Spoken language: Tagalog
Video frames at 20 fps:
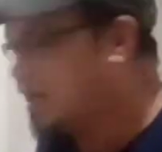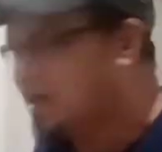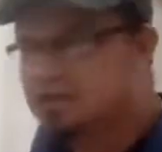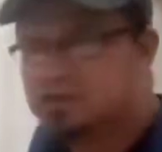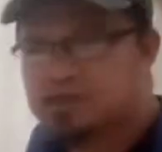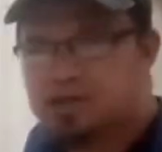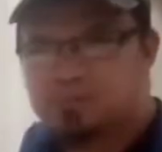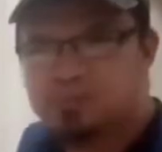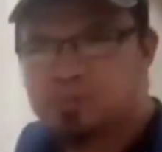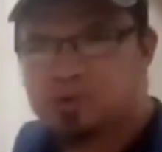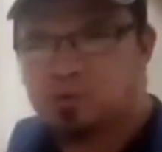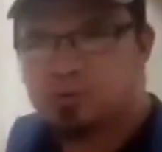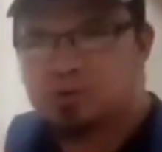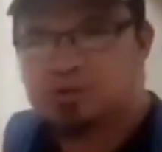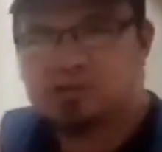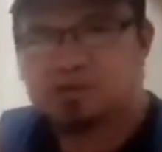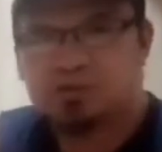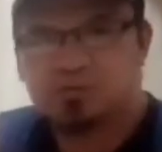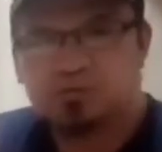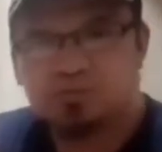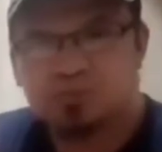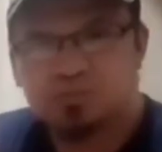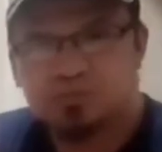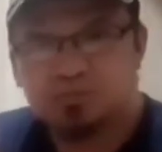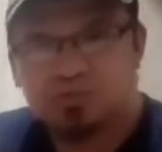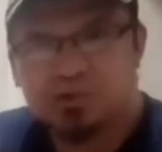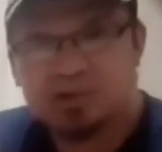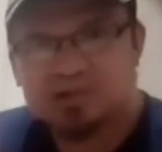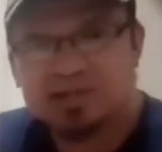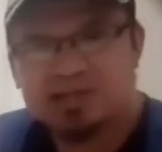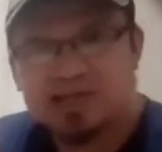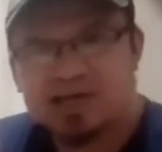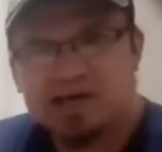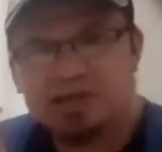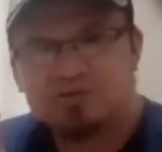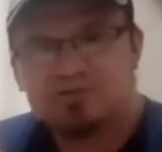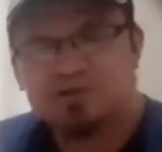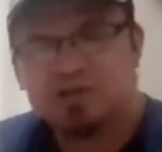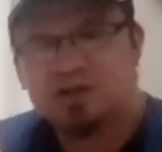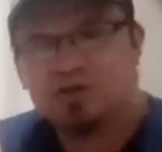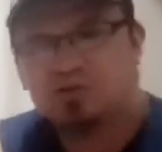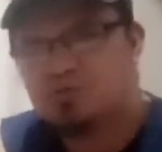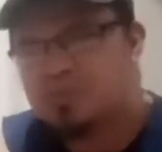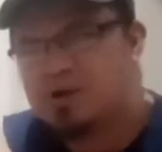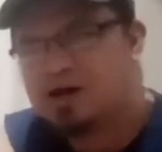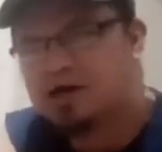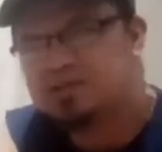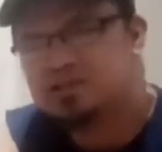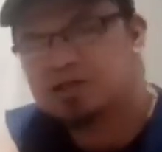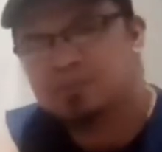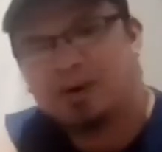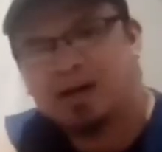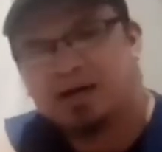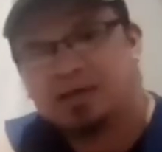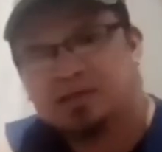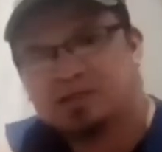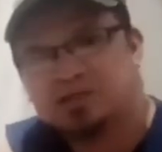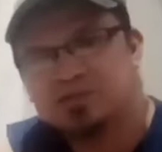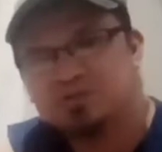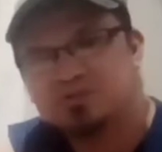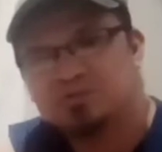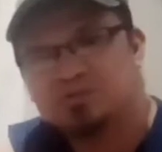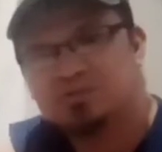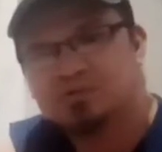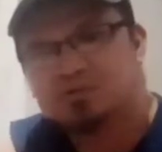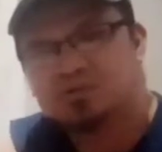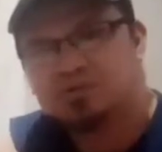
Yung number one dyan, una, sanayin silang kumain sa palad nyo.